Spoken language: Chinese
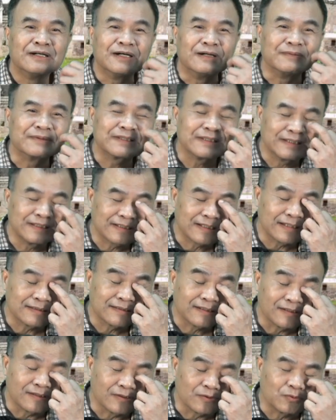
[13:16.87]
我们可以看
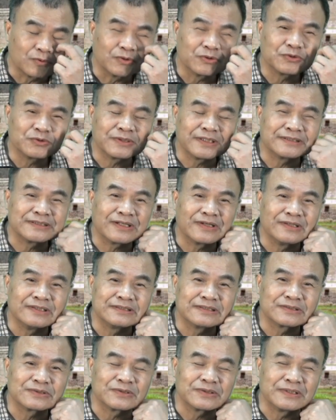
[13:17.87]
到，过去的教育
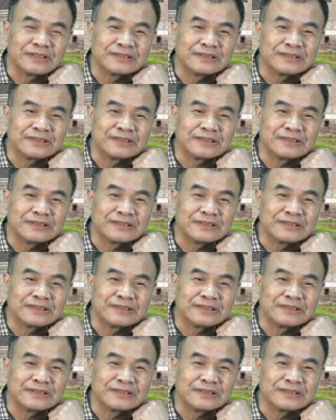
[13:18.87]
制度